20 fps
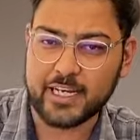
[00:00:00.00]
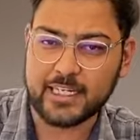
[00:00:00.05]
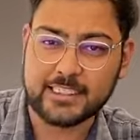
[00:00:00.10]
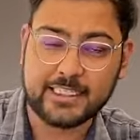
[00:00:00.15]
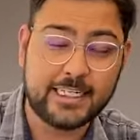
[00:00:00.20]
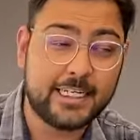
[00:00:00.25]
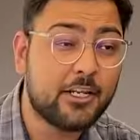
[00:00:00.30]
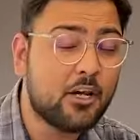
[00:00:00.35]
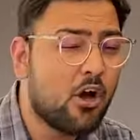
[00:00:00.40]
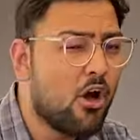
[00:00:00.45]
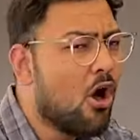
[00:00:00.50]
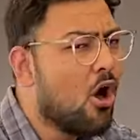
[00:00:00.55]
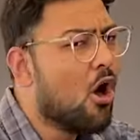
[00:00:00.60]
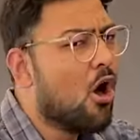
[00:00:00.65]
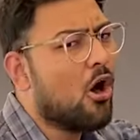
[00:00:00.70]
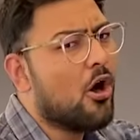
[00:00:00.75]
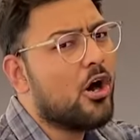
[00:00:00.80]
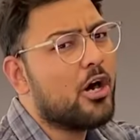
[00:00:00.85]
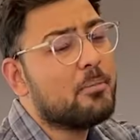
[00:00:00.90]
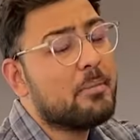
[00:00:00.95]
की सीट
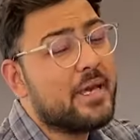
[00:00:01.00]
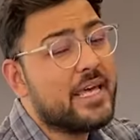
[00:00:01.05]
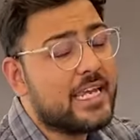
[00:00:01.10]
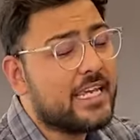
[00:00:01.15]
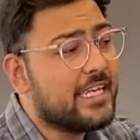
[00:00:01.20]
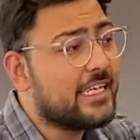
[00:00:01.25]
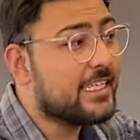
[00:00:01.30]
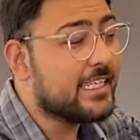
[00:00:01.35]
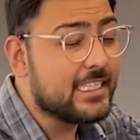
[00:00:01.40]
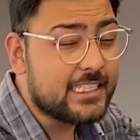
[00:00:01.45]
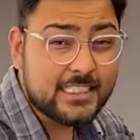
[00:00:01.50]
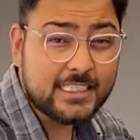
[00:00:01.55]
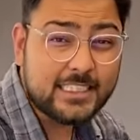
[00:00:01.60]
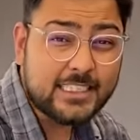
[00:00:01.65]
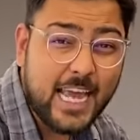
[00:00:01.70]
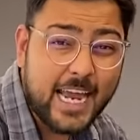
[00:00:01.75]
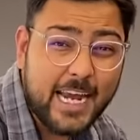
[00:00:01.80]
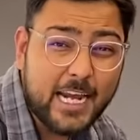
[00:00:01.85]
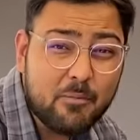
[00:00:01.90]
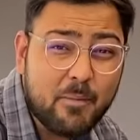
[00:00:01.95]
और मेरी इस
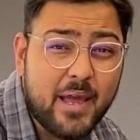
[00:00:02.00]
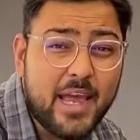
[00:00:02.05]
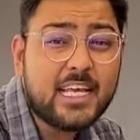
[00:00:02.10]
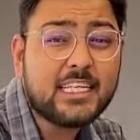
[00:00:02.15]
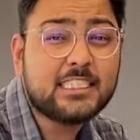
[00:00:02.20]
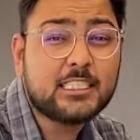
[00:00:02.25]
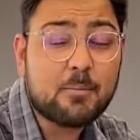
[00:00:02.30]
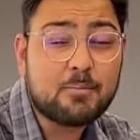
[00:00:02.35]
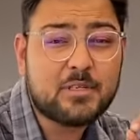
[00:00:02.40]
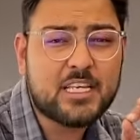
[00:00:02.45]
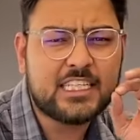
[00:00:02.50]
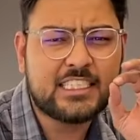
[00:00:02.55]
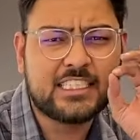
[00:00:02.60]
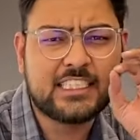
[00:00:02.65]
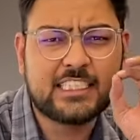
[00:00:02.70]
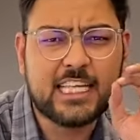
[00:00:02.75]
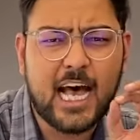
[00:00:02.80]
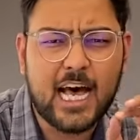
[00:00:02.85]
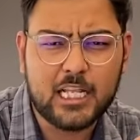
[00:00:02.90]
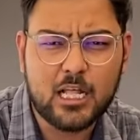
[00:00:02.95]
साइड में है सबसे
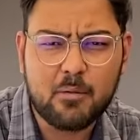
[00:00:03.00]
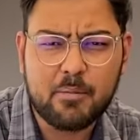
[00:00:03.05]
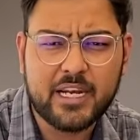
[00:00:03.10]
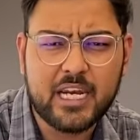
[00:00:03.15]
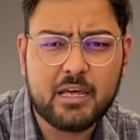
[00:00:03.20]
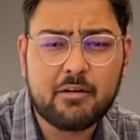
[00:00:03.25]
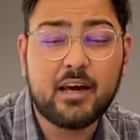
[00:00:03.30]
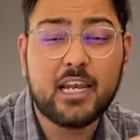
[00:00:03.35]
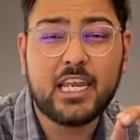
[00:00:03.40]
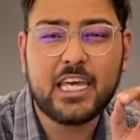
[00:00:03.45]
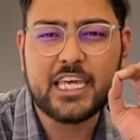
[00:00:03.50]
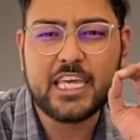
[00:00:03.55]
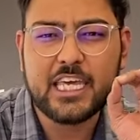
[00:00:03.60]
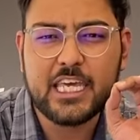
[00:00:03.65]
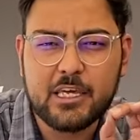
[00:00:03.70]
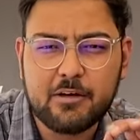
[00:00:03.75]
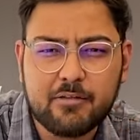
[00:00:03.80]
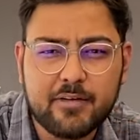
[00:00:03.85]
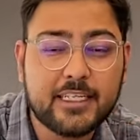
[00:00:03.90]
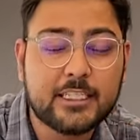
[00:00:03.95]
ज्यादा बिकने वाले
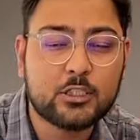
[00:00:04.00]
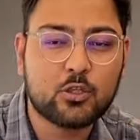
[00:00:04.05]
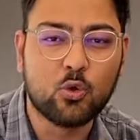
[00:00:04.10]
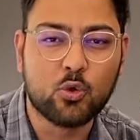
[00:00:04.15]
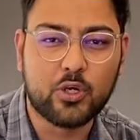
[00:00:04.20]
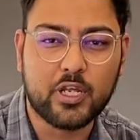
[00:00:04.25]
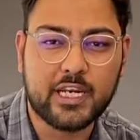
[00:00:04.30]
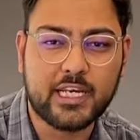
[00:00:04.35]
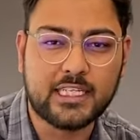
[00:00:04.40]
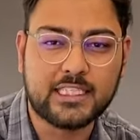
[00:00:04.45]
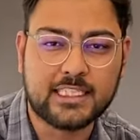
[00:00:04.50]
ईवी e स्कूटर की